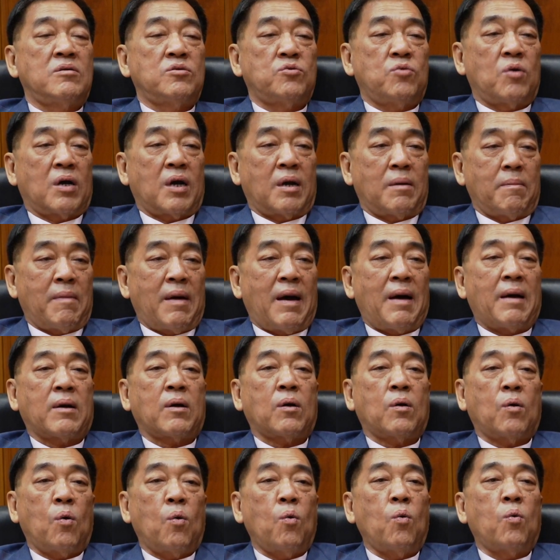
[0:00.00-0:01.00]
ช่วยกันมา
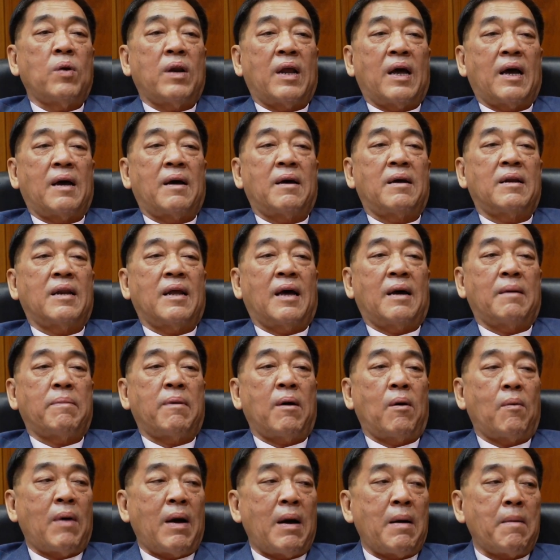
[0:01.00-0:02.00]
กู้เนี่ยนะ
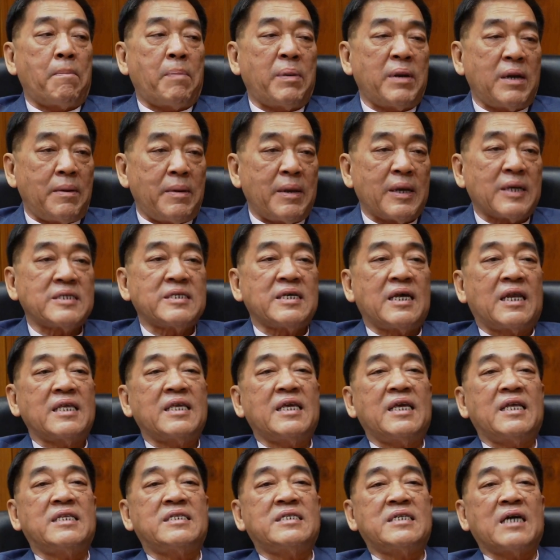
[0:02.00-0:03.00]
ภาวะพินิจเศรษฐ
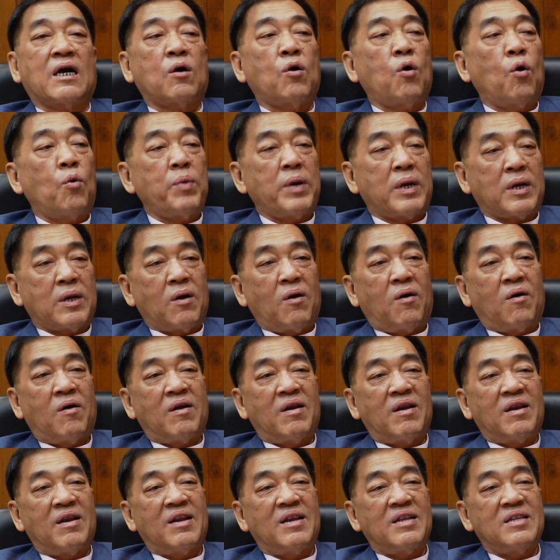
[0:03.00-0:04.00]
กิจจากโควิดก่อน
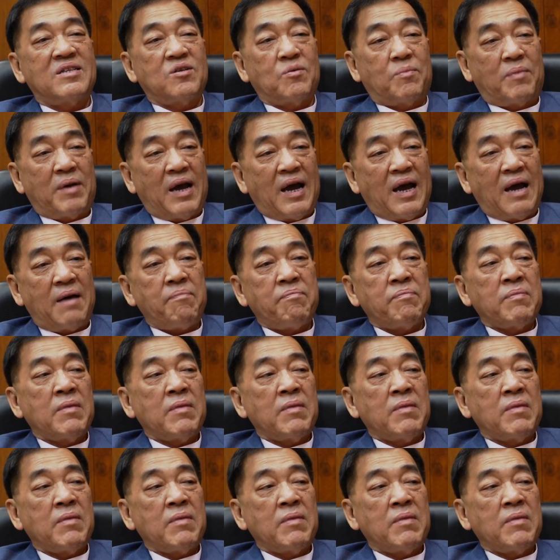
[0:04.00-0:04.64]
ถูกไหมฮะ